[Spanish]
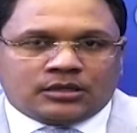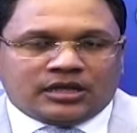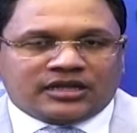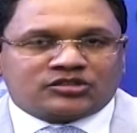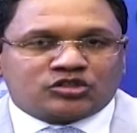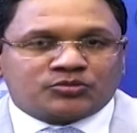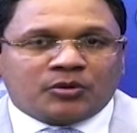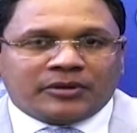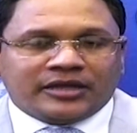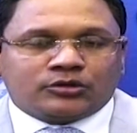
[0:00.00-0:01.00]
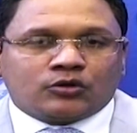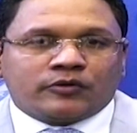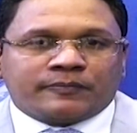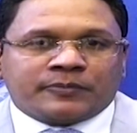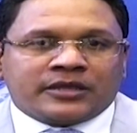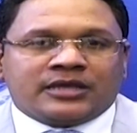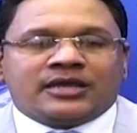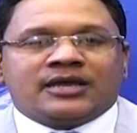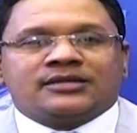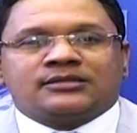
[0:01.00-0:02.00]
en estos momentos,
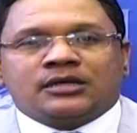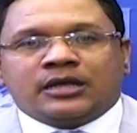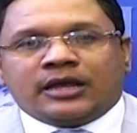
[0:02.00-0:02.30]
y es